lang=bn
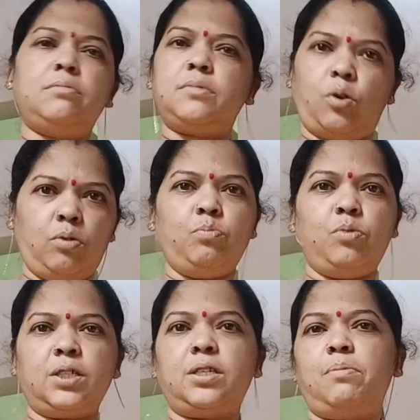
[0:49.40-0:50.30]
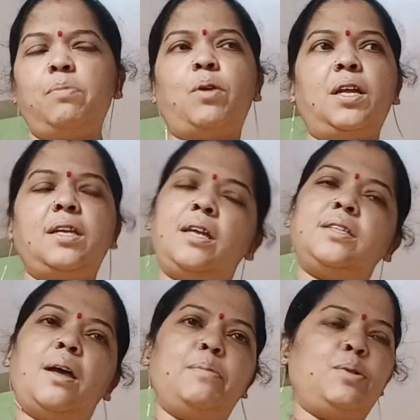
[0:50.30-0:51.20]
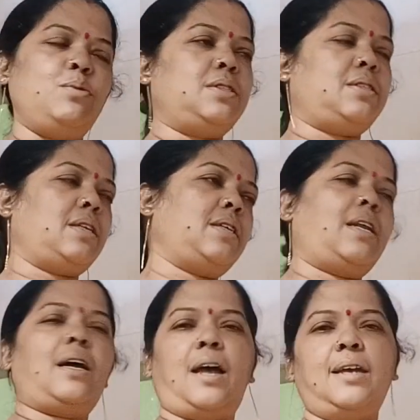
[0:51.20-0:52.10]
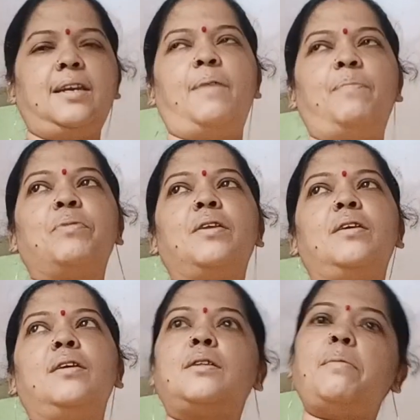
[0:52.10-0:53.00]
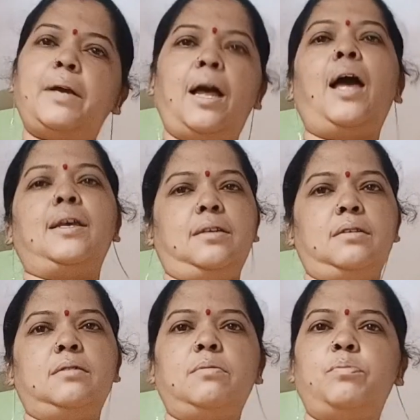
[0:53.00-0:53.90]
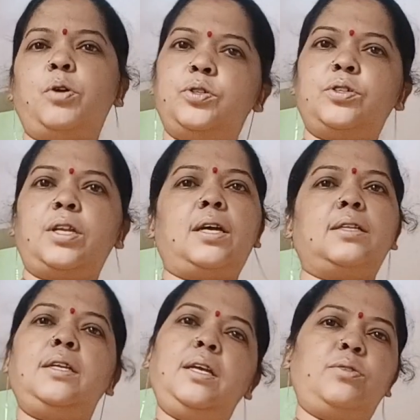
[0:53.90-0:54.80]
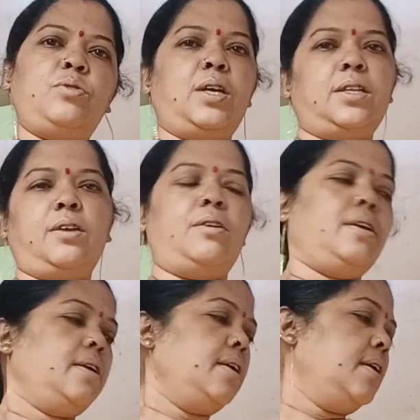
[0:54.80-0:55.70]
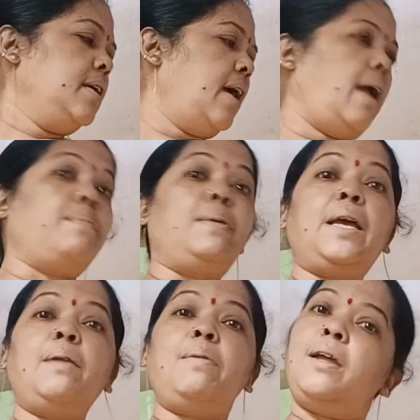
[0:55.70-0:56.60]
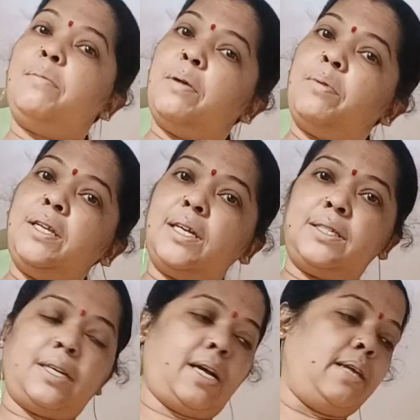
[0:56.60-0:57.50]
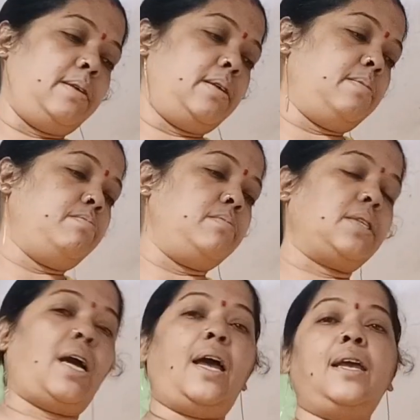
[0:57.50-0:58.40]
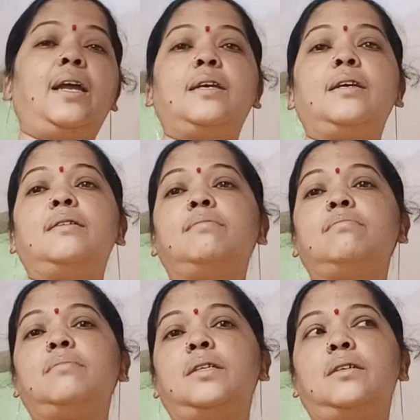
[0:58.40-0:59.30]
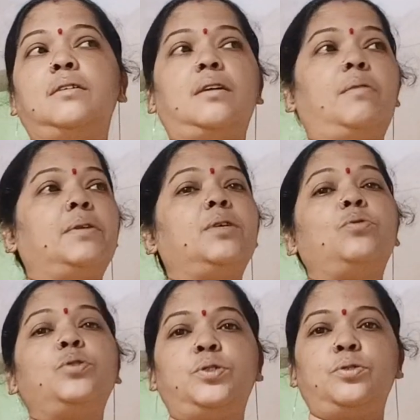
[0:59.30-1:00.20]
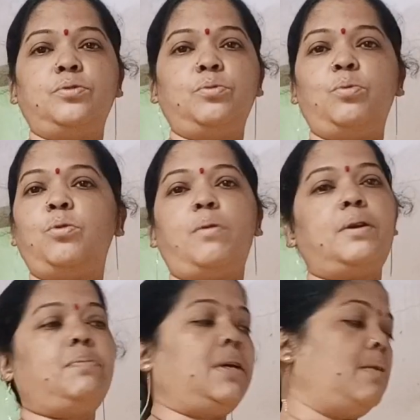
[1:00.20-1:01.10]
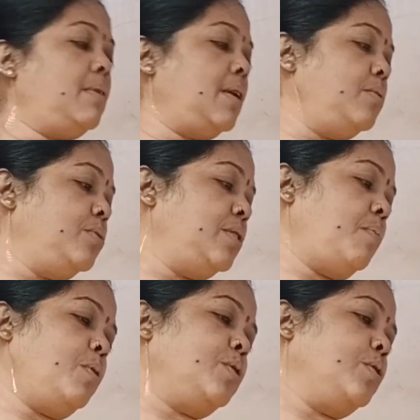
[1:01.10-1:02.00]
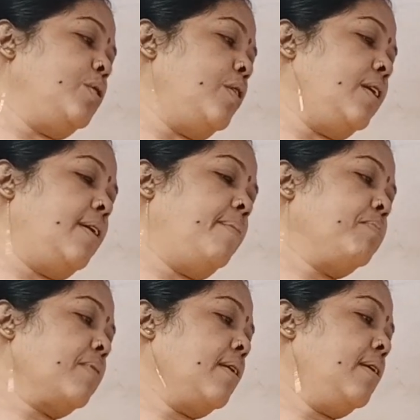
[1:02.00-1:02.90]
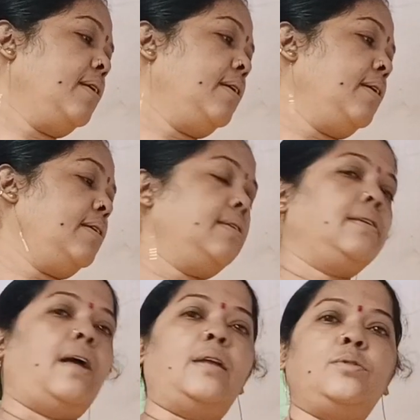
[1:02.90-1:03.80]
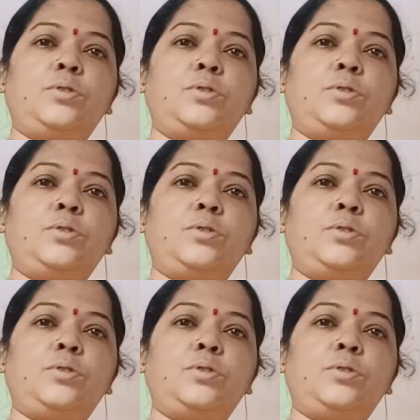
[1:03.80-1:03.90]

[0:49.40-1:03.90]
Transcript: তখন মুখের সামনে বলা যায় যে আমি দুধ চা ছাড়া খাই না তবে খাই ভদ্রতার খাতিরে একটু খেতে হয় আর বিকেলবেলা আমি আবার লিকার চা খাই খাই আর কি মানে আমাদের ওর জন্য ও আবার বিকেলবেলা দুধ চা পছন্দ করে না আর দুধ